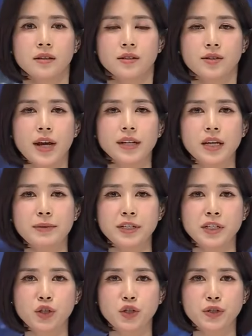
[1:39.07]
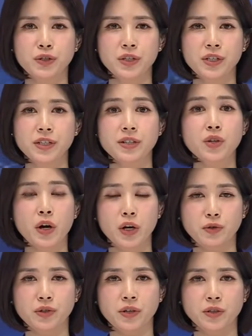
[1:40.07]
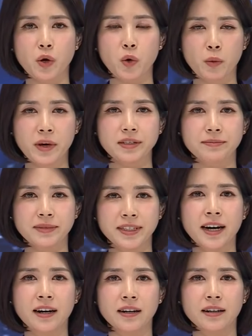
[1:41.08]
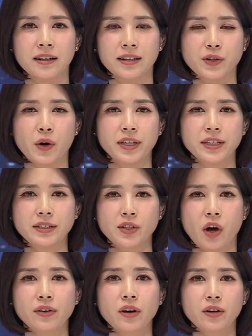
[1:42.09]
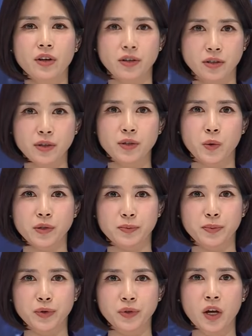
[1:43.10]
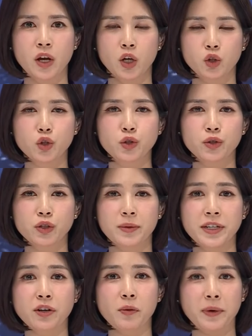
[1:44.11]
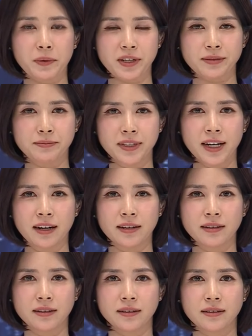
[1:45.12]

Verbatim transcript: JTBC 뉴스를 시청해 주셔서 고맙습니다. 저희는 저녁 6시 50분 뉴스룸에서 뵙겠습니다.